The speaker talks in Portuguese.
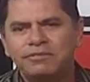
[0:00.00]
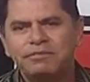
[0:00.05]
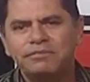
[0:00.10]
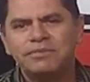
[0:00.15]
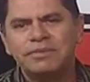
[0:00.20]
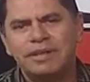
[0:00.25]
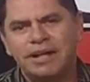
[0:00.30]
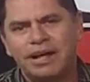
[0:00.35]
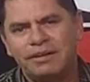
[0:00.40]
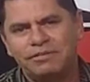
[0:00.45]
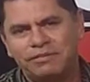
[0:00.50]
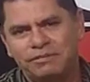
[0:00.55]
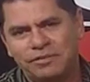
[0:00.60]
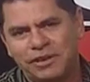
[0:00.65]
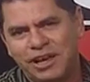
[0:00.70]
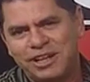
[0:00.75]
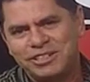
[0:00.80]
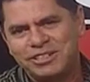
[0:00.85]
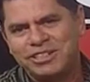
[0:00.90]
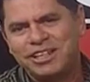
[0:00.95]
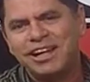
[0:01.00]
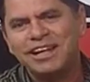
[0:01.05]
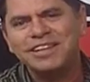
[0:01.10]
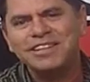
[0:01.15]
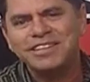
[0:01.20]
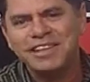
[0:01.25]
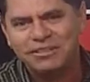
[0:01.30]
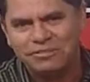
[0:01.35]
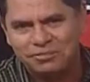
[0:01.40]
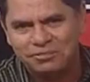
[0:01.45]
na festa
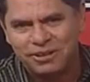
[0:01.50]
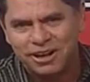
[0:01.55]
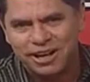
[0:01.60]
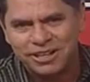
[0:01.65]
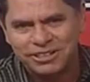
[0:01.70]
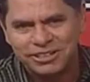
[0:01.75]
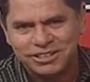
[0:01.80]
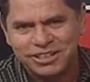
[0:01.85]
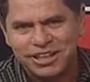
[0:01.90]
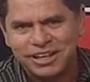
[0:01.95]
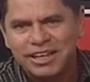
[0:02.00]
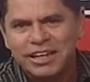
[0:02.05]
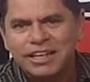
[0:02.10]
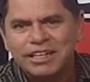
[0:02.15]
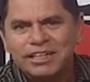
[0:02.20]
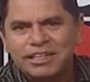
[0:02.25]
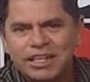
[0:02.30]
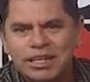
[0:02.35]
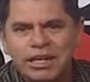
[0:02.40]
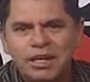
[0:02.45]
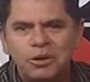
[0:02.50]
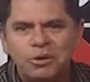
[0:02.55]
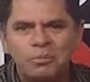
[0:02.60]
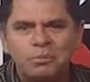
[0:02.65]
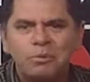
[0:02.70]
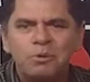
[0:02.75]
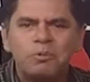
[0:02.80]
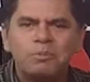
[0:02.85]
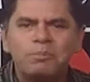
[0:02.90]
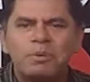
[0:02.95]
nefasta, trigo
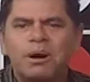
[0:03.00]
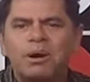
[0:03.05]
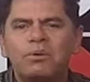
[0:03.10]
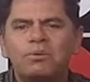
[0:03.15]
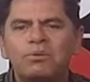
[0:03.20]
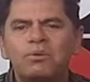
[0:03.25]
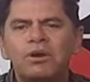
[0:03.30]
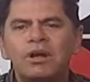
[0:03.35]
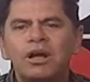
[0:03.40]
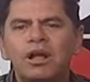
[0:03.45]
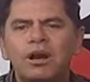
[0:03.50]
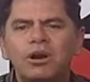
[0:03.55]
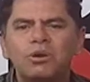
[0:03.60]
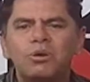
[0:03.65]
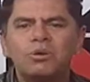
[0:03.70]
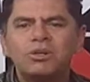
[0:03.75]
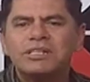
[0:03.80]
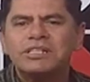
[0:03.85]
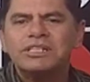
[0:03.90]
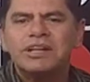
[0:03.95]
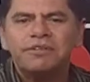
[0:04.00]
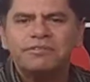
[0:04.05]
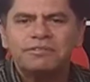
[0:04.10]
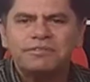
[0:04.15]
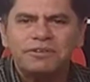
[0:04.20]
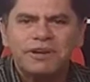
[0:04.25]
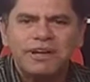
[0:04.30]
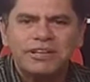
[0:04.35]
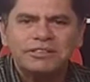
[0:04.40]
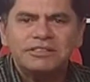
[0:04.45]
por pão, luz na,
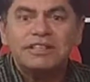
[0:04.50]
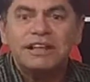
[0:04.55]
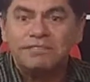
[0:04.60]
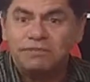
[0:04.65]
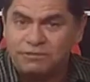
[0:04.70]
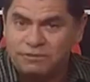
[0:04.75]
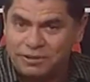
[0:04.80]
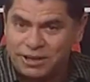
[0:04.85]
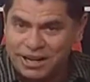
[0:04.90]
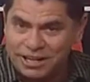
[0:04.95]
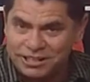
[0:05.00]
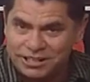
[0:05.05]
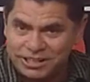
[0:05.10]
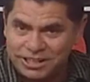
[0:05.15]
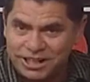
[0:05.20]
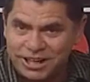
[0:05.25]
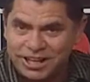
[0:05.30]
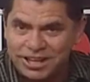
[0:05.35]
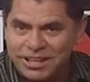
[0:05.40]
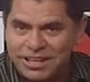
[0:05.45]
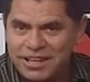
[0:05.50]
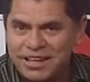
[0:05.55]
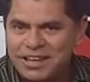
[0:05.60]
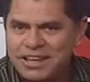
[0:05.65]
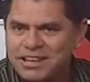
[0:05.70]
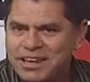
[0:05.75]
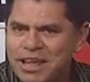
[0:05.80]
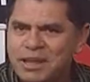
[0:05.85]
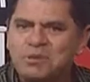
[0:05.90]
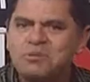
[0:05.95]
festa, na fresta,
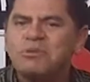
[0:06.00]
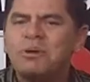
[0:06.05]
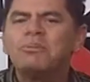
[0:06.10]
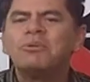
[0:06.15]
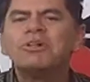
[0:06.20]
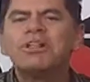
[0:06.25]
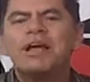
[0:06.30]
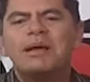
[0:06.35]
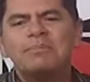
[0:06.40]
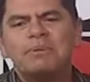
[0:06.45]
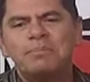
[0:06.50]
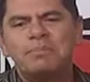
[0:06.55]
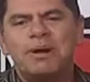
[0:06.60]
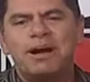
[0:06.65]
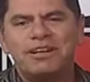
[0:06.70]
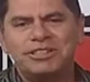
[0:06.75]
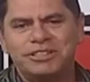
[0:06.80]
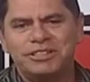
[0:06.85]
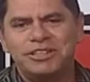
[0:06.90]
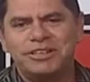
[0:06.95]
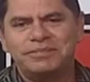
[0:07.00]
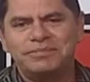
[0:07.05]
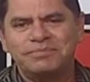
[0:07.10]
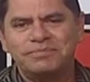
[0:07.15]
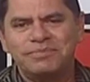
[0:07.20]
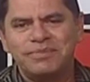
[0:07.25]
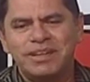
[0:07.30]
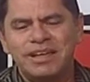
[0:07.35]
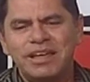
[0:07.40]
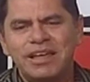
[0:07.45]
nenhuma mulher me basta.
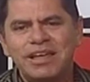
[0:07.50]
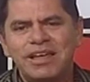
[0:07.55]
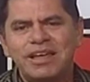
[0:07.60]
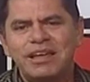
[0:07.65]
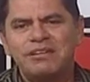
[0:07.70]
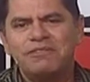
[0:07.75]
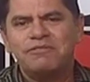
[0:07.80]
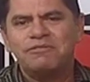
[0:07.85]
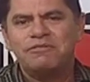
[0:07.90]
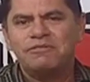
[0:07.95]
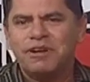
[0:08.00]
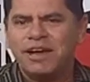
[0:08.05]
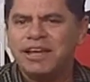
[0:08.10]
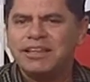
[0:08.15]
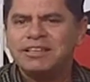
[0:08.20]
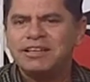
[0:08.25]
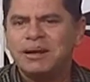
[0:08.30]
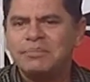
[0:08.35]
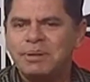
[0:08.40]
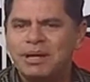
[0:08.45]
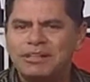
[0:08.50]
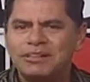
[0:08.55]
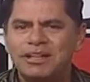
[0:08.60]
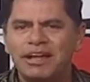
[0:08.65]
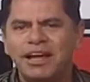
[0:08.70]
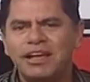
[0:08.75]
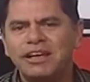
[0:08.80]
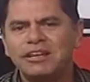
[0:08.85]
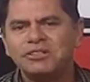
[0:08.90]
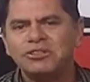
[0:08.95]
Fedra,
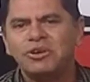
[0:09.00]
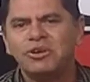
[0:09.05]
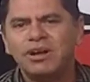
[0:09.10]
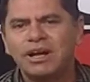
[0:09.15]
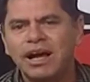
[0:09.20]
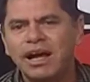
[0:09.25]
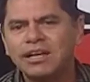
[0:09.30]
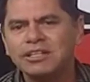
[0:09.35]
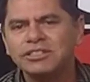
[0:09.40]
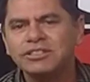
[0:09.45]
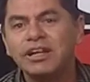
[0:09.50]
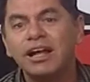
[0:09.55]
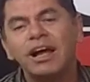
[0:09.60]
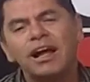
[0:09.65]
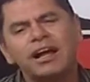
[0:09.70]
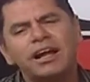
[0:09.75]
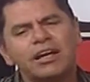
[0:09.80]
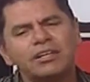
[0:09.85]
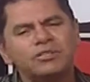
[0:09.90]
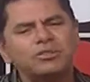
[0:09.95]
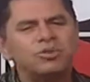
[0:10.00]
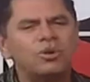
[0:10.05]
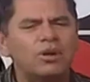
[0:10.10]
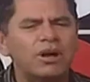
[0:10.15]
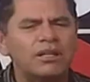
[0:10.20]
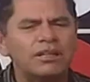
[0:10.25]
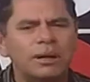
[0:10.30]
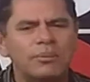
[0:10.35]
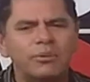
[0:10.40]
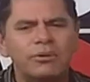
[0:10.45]
Medeia, Jocasta, a
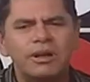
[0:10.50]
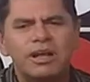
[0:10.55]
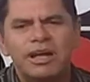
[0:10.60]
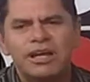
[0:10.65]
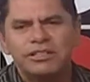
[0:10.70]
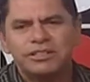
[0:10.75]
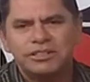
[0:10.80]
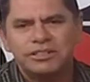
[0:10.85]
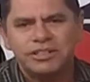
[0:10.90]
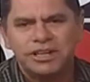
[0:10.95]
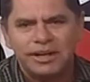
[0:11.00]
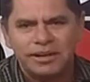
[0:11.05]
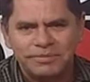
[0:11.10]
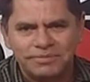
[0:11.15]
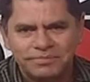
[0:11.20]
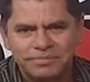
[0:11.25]
cachorra da moléstia,